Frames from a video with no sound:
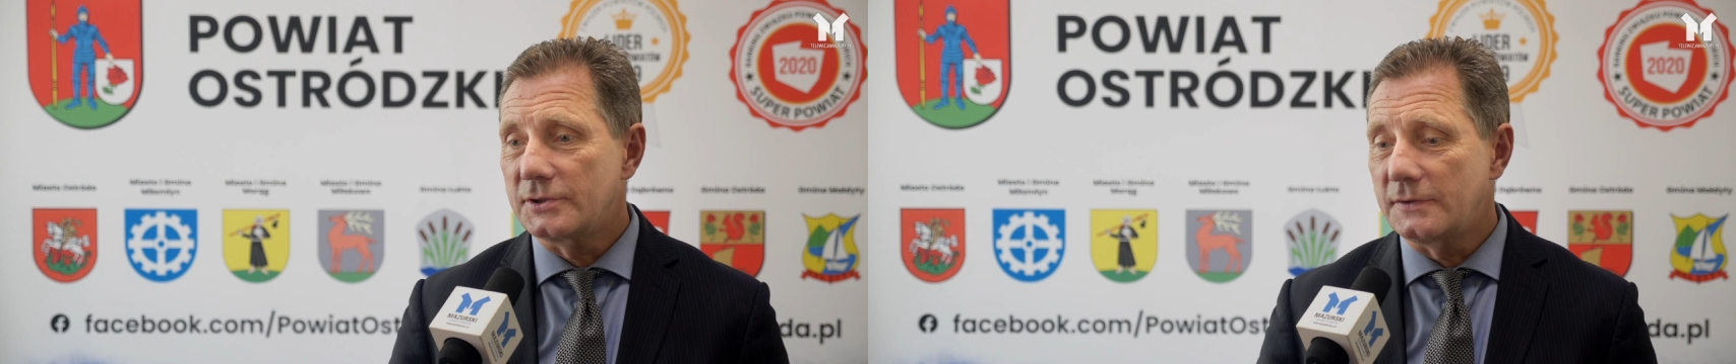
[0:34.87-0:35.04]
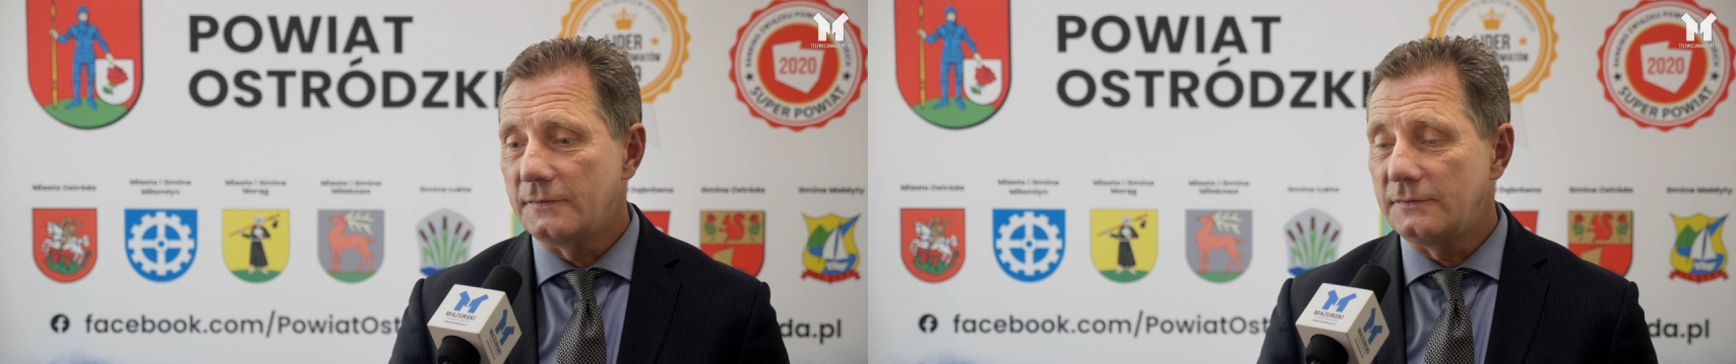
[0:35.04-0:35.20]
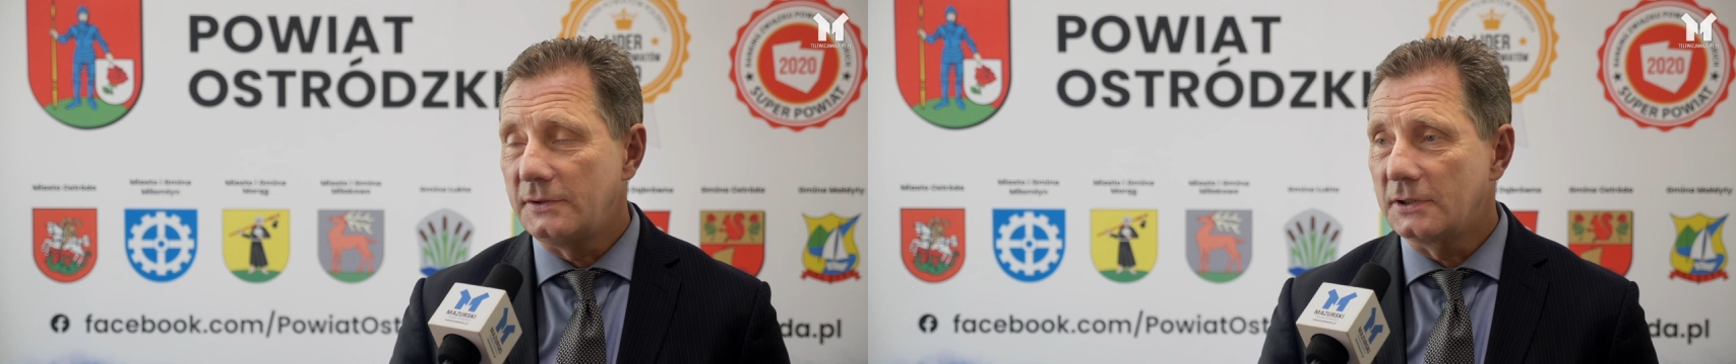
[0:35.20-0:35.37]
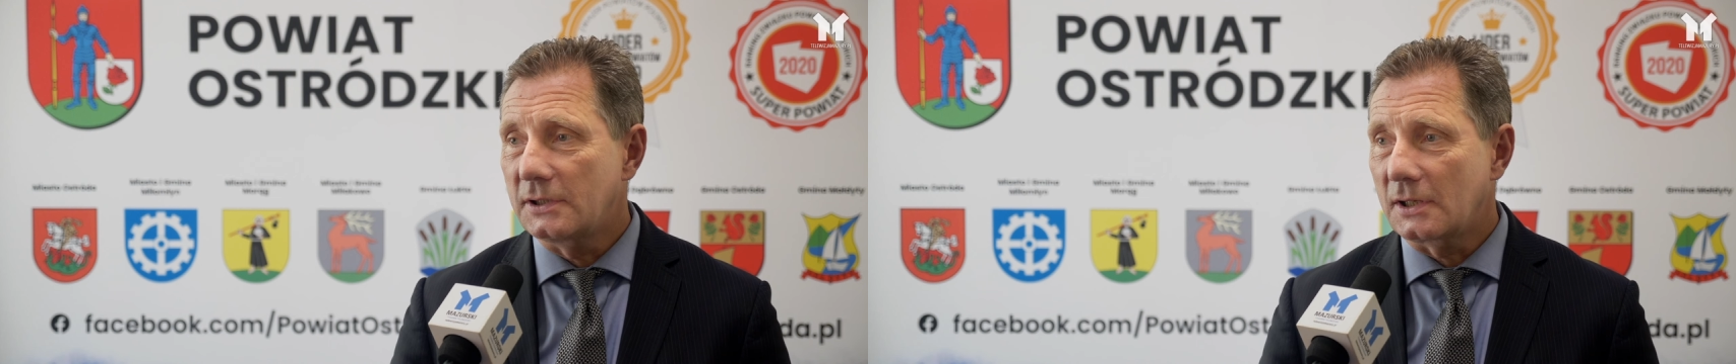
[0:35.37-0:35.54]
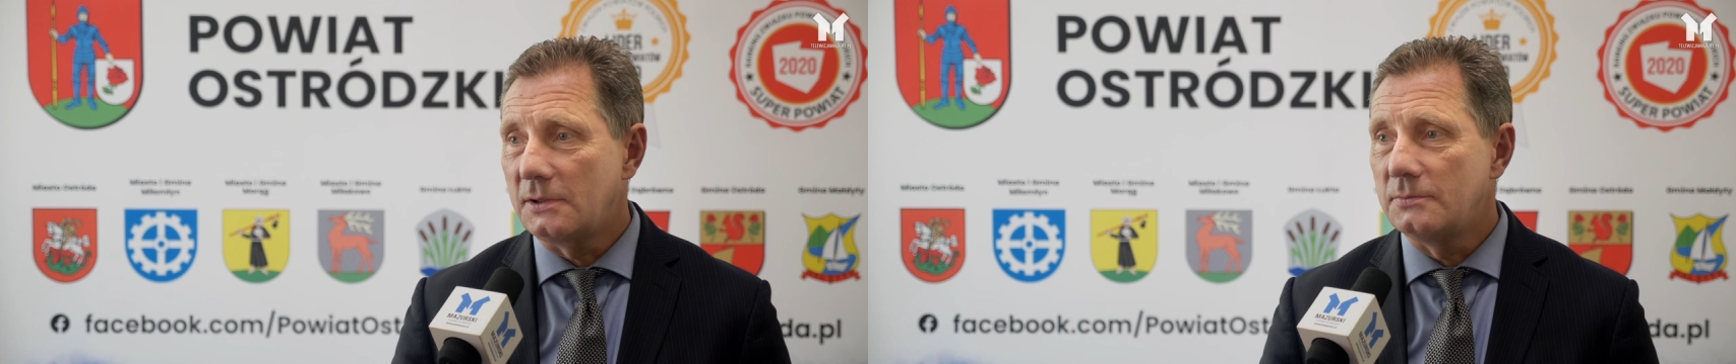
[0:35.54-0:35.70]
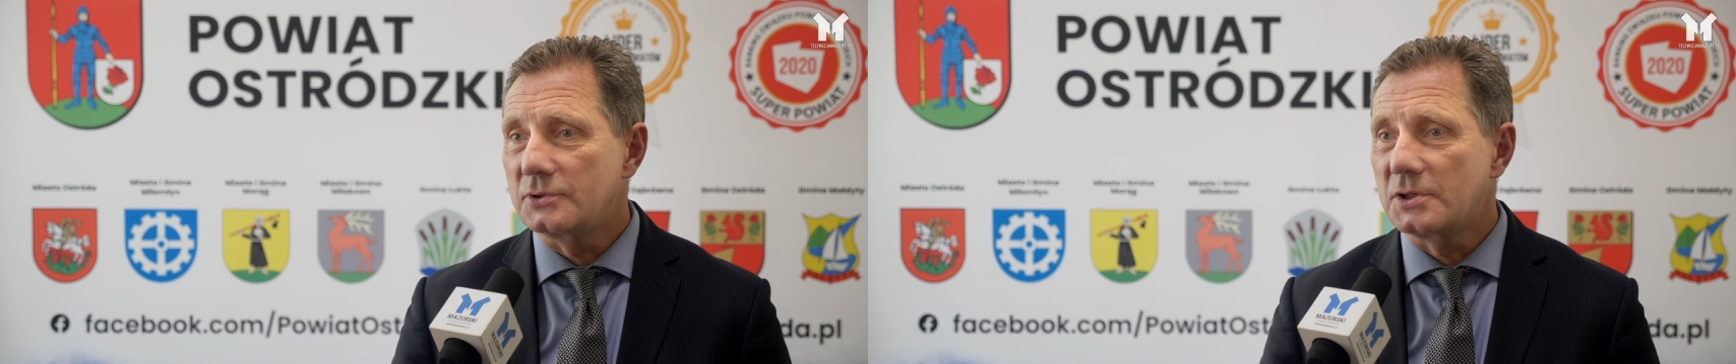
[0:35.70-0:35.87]
że nie
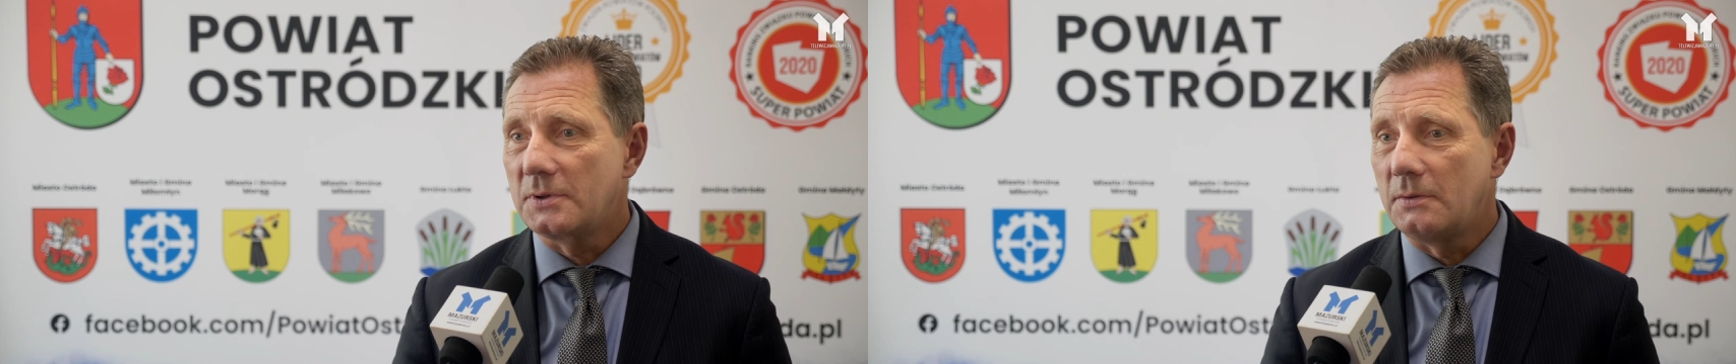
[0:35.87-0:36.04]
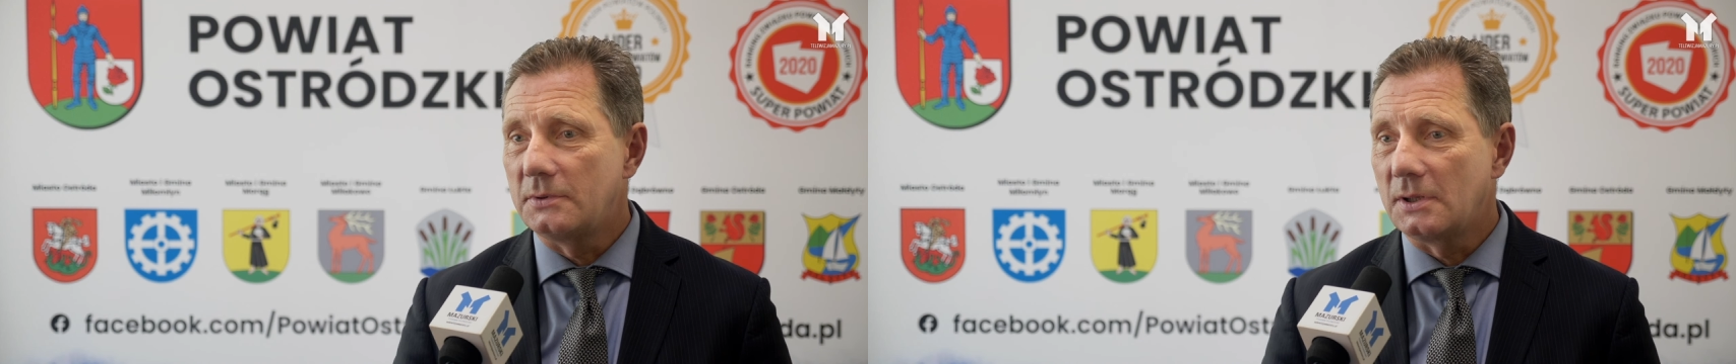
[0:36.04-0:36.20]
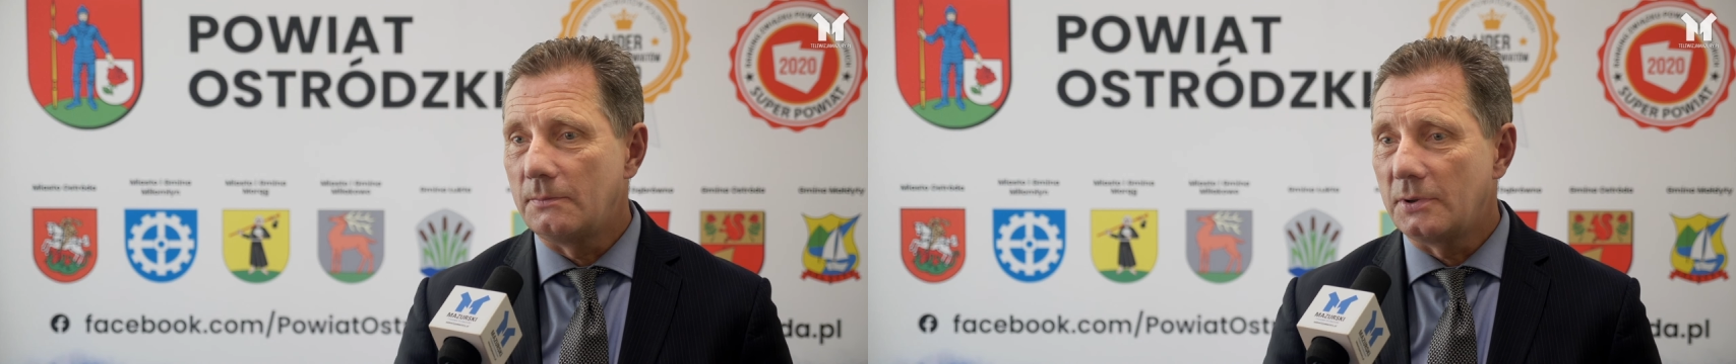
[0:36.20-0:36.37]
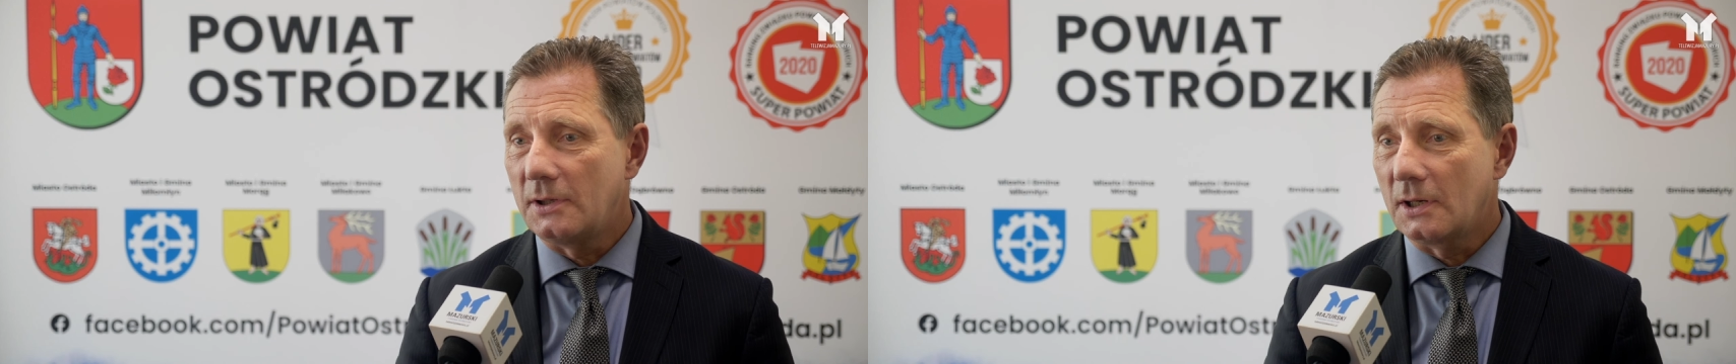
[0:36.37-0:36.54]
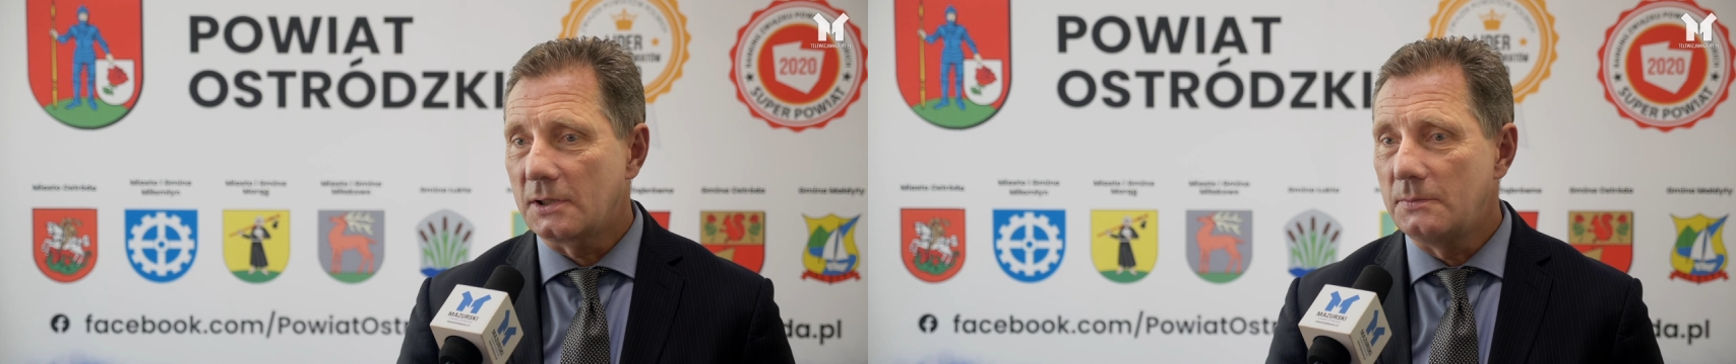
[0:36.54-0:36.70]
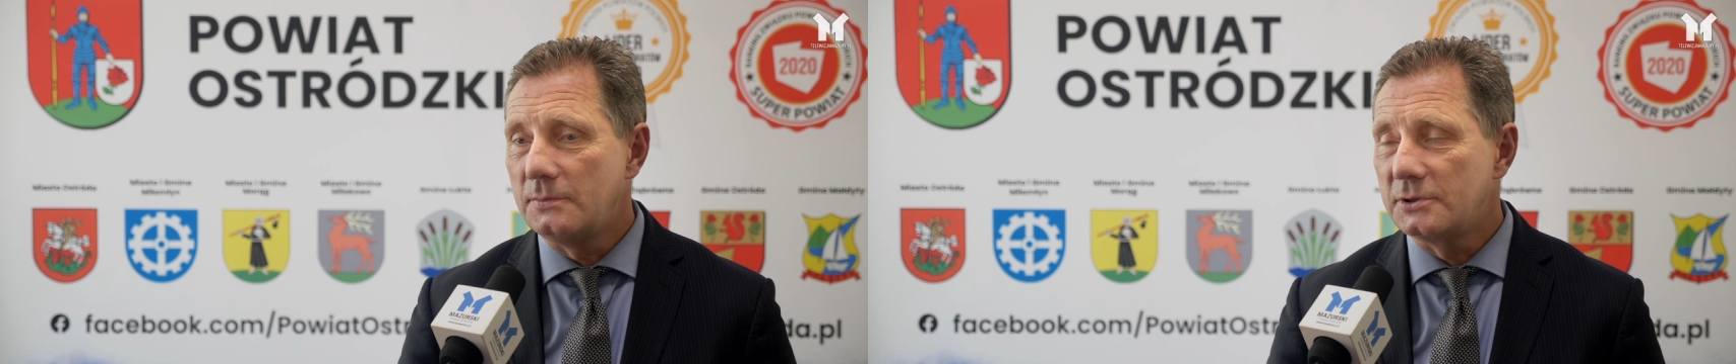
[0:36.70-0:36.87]
takim szybkim tempie,
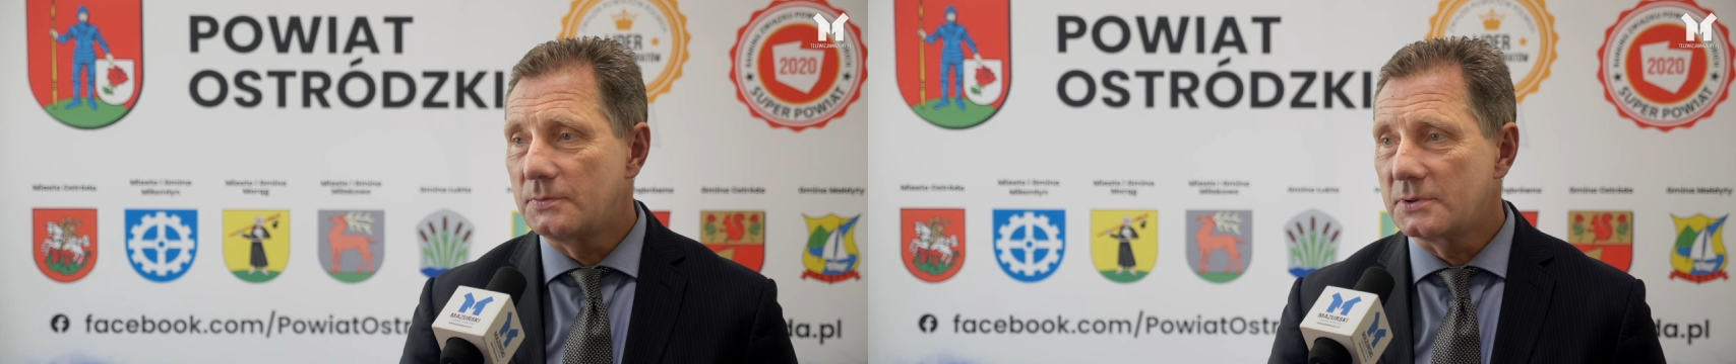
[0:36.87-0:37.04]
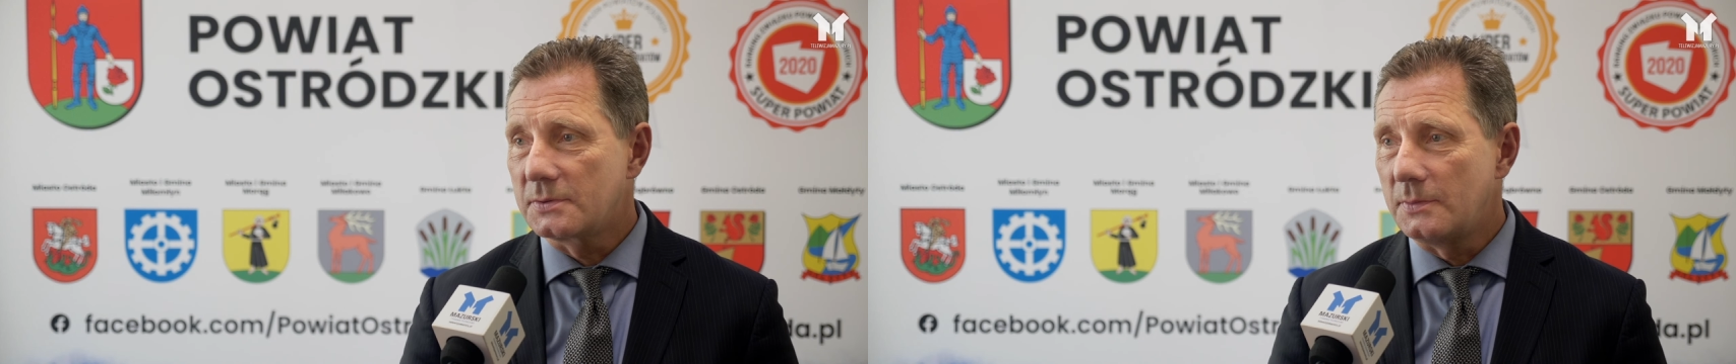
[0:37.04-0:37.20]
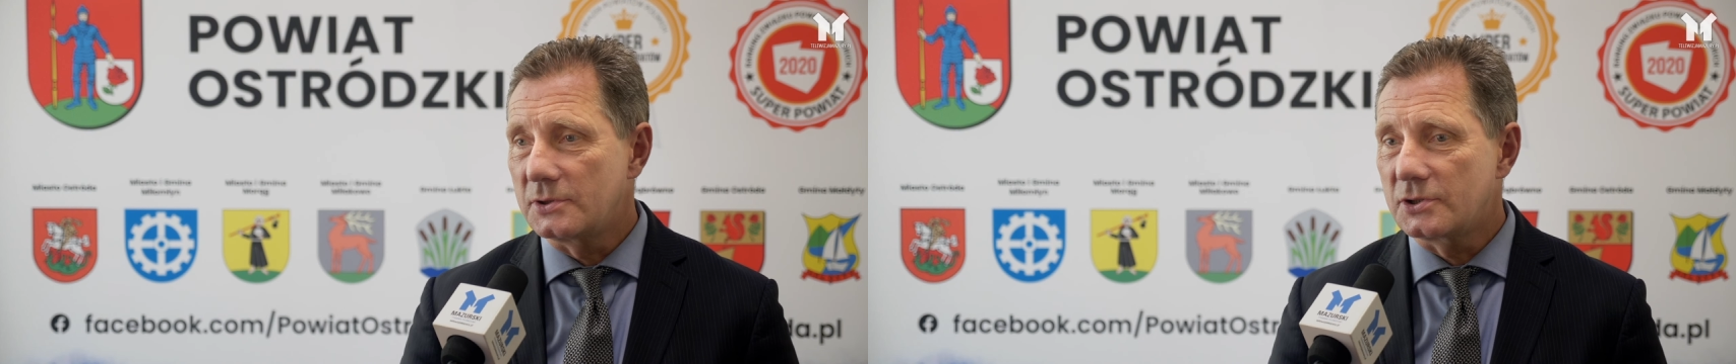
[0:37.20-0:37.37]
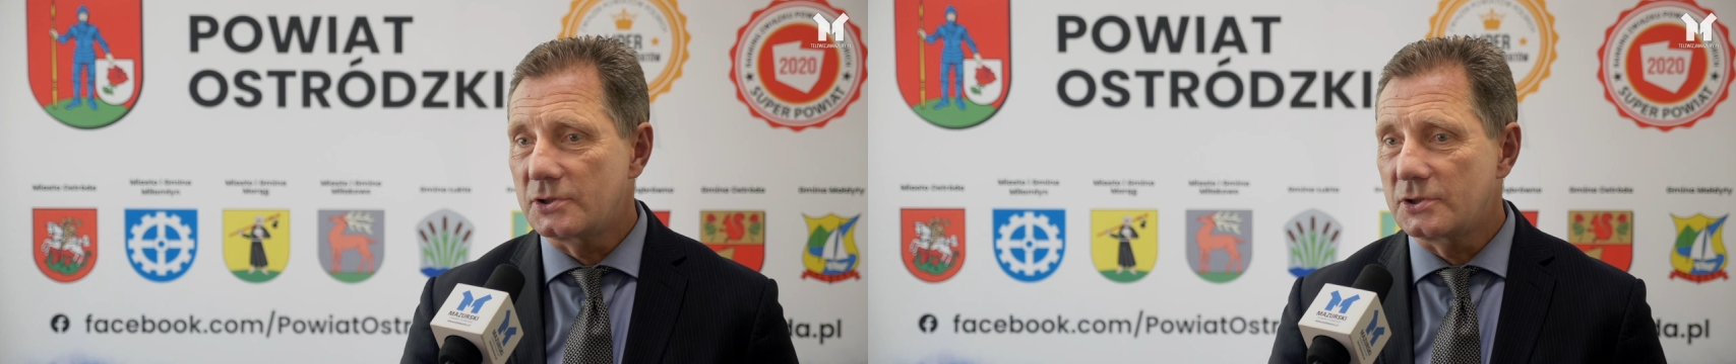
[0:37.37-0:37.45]
jakim byśmy sobie